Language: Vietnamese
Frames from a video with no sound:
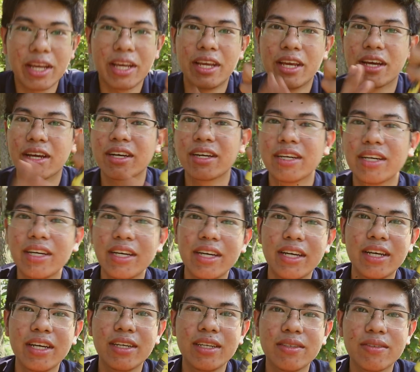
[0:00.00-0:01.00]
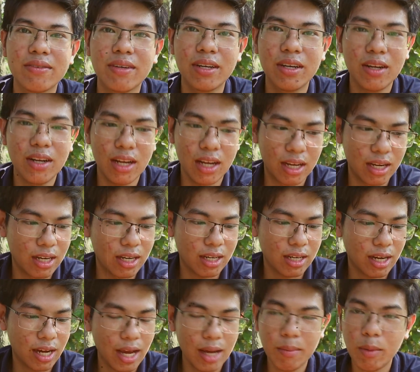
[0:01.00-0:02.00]
này à, phải nói là
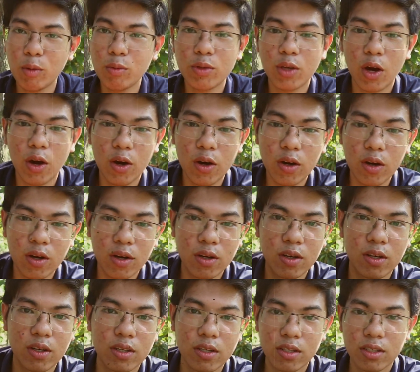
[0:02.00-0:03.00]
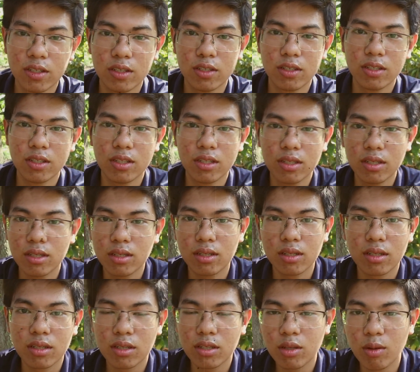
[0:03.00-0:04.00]
khá máu chó
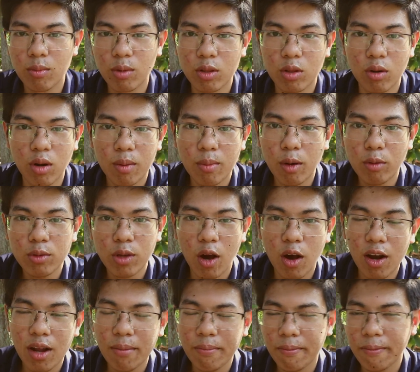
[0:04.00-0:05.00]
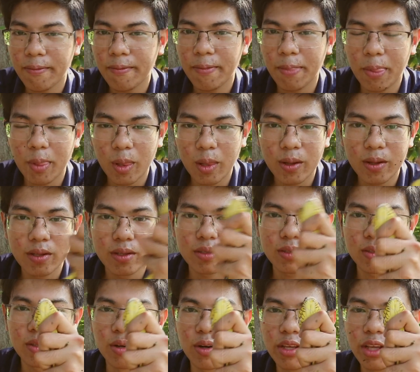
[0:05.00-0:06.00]
nói chung là tụi nó máu chó lắm
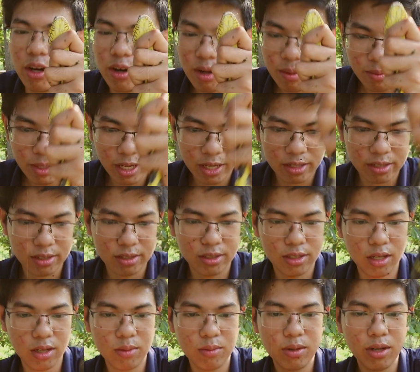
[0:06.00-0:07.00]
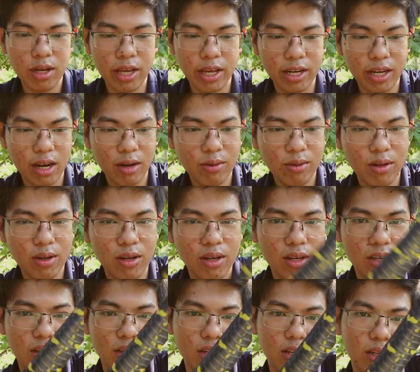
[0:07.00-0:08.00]
tụi nó dữ lắm nha chứ không có hiền đâu
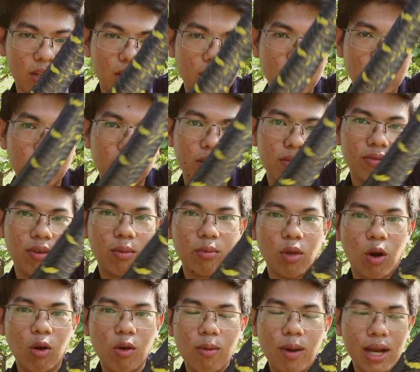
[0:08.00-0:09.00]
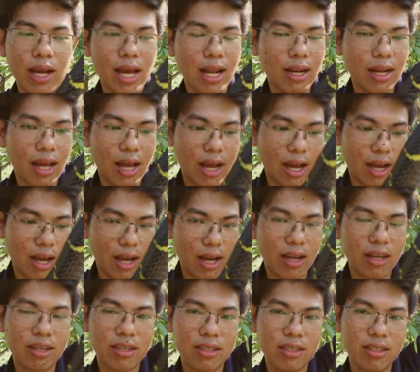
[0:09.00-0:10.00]
phòng thủ bằng cách
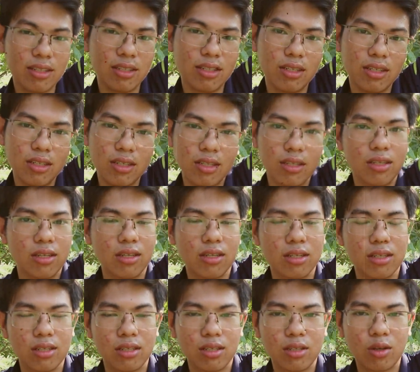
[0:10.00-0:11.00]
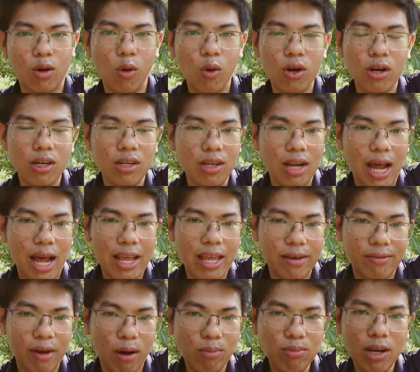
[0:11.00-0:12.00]
là cuộn người lại
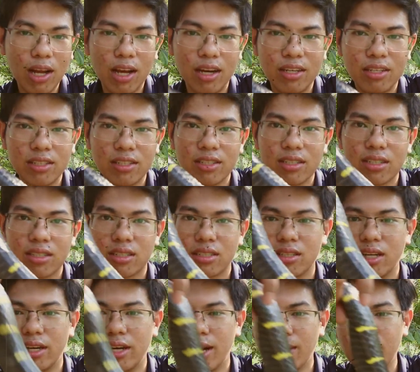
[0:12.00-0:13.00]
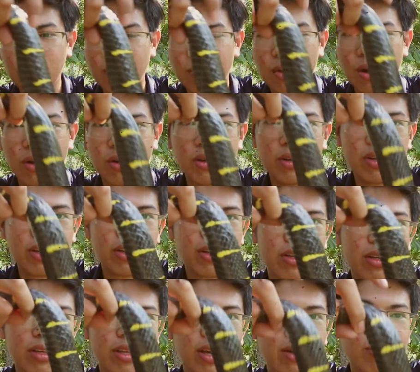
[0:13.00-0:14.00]
và phóng lên để đớp con ngồi
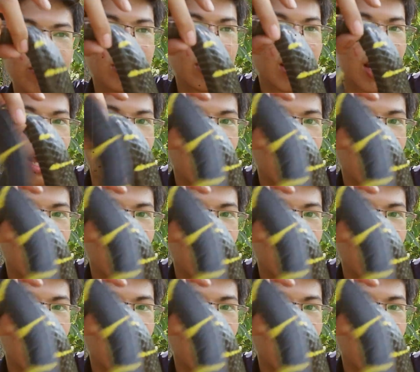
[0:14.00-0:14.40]
giống như